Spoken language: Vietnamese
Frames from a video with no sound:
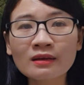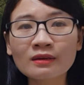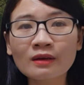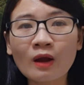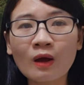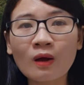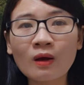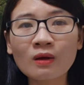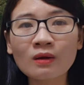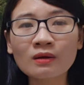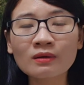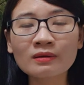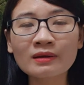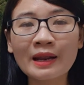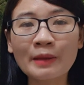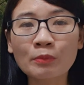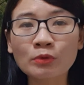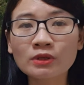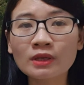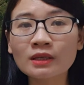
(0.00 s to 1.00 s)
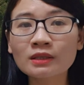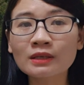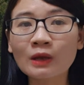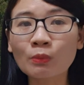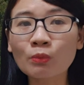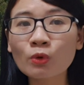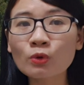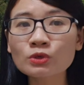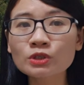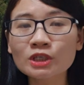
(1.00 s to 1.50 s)
Nó là một chất
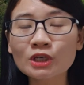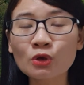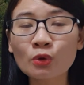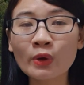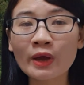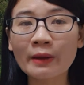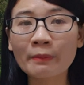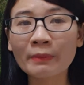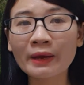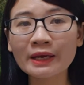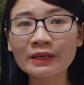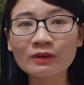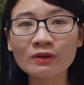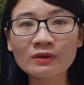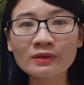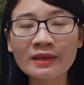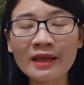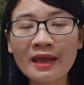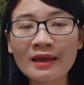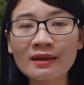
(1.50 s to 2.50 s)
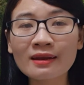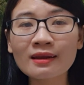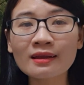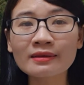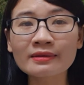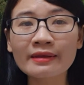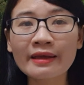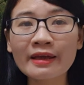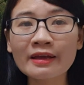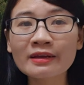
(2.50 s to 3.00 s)
chống oxy hóa mạnh cho da rất là
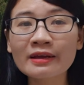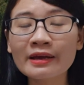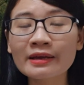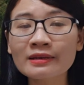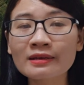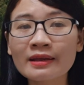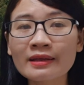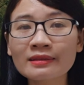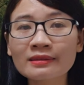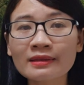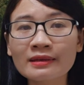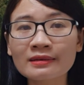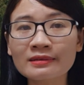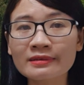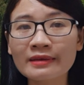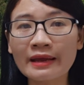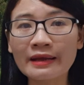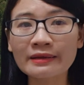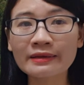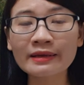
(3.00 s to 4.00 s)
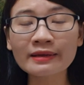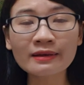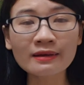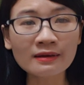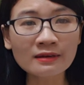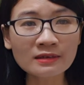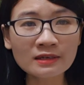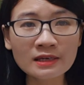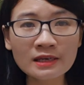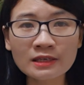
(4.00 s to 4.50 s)
dễ gây nên tình trạng kích
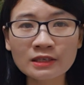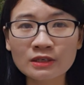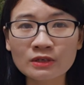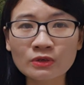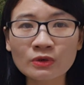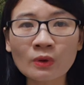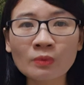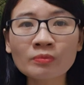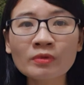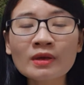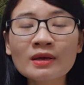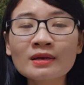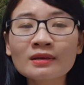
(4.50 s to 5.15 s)
ứng khi sử dụng